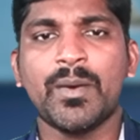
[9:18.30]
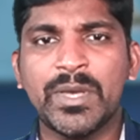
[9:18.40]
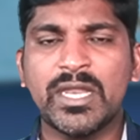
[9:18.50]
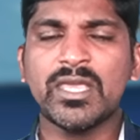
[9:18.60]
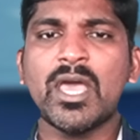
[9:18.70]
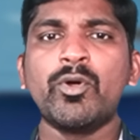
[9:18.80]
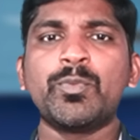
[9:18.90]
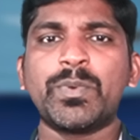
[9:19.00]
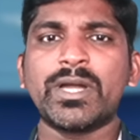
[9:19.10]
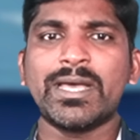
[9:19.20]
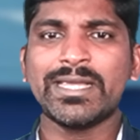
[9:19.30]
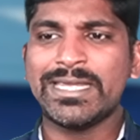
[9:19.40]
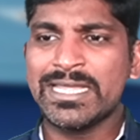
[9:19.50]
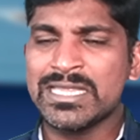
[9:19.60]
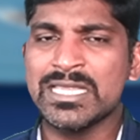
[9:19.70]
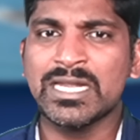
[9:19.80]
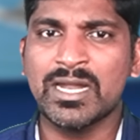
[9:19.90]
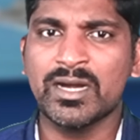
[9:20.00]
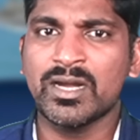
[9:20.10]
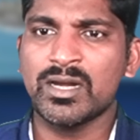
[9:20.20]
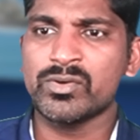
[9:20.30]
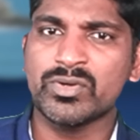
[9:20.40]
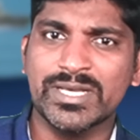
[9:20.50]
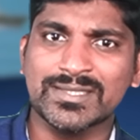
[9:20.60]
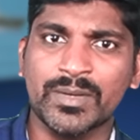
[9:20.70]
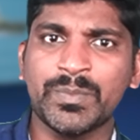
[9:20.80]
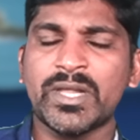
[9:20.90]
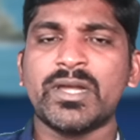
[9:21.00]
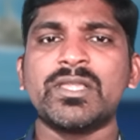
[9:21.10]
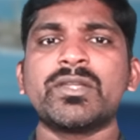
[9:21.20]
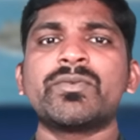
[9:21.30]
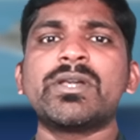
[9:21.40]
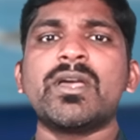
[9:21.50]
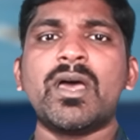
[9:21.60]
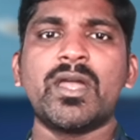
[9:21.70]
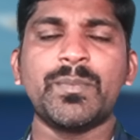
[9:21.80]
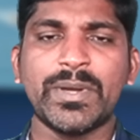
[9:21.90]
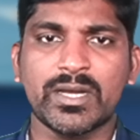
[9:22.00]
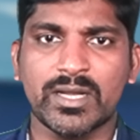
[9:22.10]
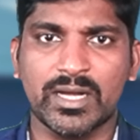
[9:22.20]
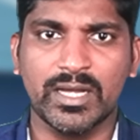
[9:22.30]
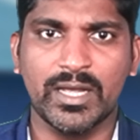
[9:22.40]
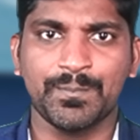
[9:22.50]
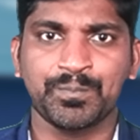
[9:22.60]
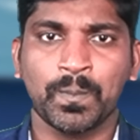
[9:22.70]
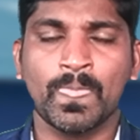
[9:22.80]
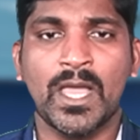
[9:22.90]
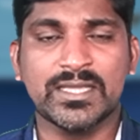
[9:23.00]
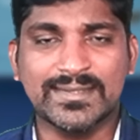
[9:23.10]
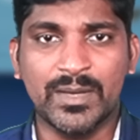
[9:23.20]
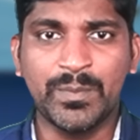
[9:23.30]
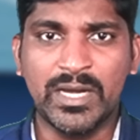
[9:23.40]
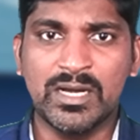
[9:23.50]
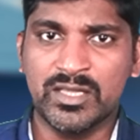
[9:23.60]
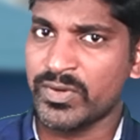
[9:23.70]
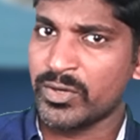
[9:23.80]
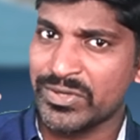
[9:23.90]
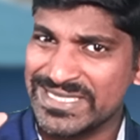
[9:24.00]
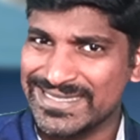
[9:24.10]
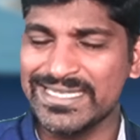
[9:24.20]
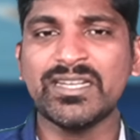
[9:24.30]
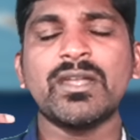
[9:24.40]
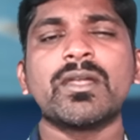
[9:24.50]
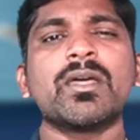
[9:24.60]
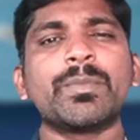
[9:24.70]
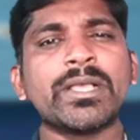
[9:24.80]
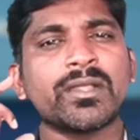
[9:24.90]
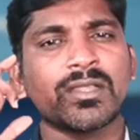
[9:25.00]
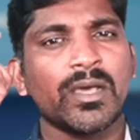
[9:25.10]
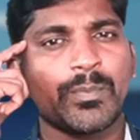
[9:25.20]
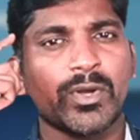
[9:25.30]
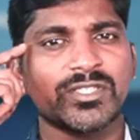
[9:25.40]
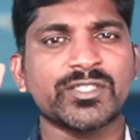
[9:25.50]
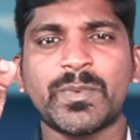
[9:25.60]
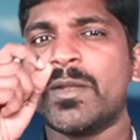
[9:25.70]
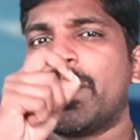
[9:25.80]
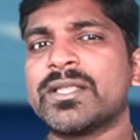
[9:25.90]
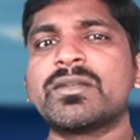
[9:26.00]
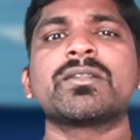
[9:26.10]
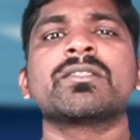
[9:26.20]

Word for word: அமெரிக்கா உட்பட எந்தெந்த நாடுகள் அவங்களுடைய சப்மரைன் இதன் வழியாக அனுப்பிட்டு இருக்காங்க அந்த சப்மரைன்லேருந்து வரக்கூடிய சிக்னல் என்ன அப்படிங்கிறதெல்லாம் ப்ராசஸ் பண்ணி பார்த்துட்டு